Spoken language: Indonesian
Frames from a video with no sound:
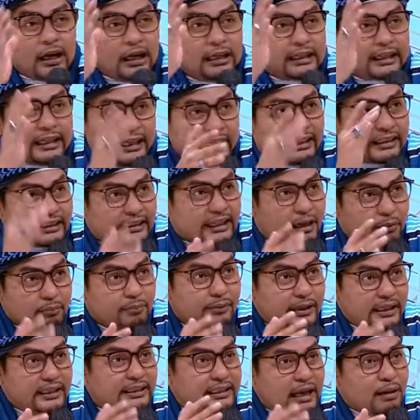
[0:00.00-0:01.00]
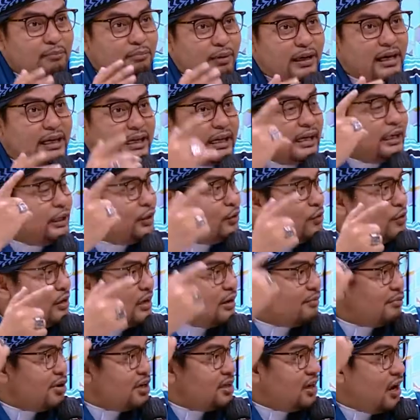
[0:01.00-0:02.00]
kita minta berlindung
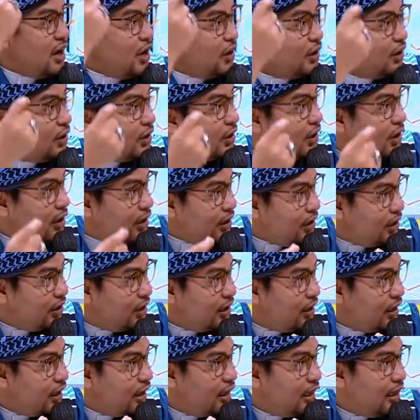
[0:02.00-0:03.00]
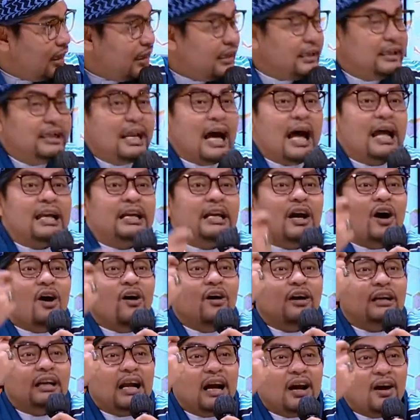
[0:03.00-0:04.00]
kepada Allah dari
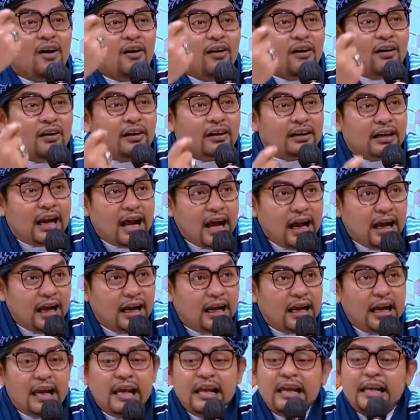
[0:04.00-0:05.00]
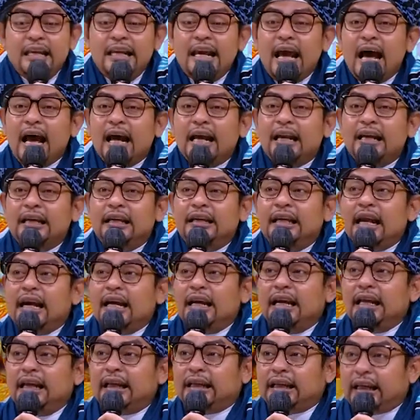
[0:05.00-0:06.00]
orang-orang yang
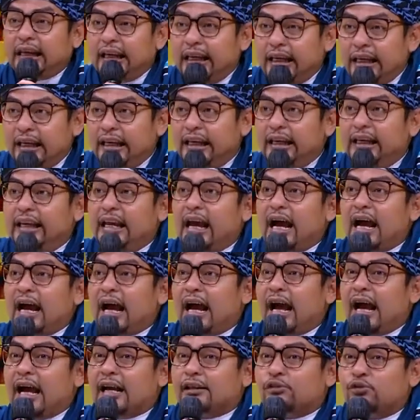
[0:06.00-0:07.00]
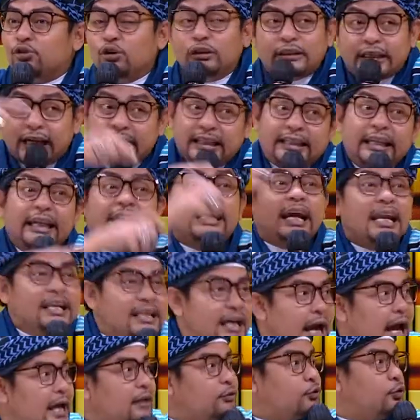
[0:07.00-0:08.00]
dengki, yang hasut ketika
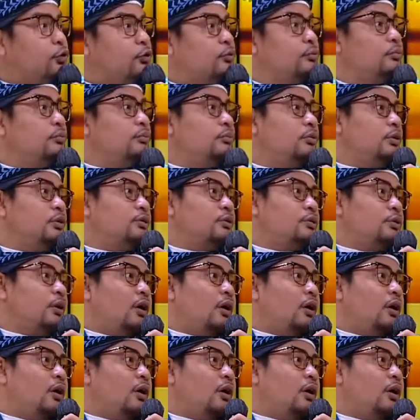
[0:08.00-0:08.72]
dia hasut. Masya